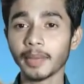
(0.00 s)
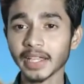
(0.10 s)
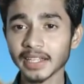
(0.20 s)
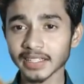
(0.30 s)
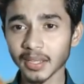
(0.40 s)
अब
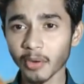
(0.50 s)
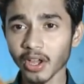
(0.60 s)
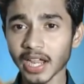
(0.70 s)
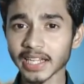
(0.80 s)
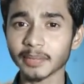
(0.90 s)
एक कदम
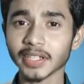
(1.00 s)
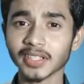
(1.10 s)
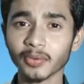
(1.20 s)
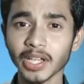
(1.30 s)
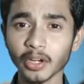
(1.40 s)
और आगे
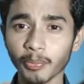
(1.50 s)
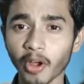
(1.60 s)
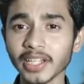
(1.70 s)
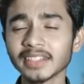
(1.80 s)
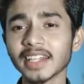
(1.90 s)
बढ़ते हुए
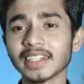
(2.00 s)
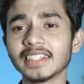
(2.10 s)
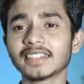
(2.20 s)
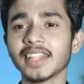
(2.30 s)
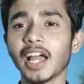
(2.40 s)
एरोपोनिक
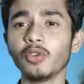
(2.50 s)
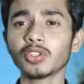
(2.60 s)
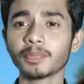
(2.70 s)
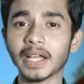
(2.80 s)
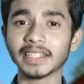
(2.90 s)
तकनीक से आलू
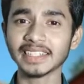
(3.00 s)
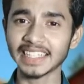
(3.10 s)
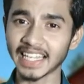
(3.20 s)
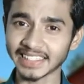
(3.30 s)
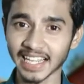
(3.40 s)
उत्पादन
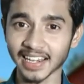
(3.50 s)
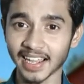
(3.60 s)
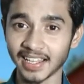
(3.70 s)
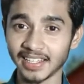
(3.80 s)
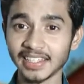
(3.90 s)
किया जा
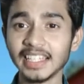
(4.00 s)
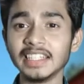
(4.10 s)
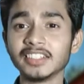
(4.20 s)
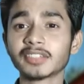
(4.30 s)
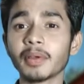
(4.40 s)
रहा है
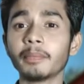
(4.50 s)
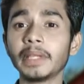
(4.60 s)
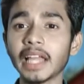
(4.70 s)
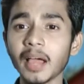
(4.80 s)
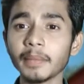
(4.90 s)
जिसमें
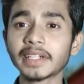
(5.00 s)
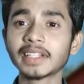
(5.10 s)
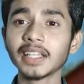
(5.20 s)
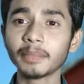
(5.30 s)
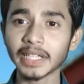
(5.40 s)
बिना
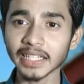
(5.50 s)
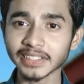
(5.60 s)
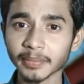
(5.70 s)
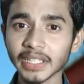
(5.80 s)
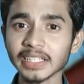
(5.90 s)
मिट्टी बिना
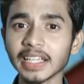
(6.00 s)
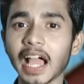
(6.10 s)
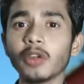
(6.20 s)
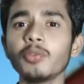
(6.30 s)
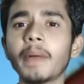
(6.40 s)
ज़मीन के
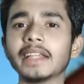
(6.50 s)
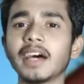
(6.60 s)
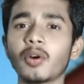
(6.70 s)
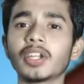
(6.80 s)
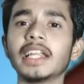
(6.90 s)
आलू
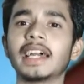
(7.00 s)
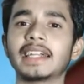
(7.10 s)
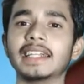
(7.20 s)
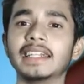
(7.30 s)
पैदा होने लगे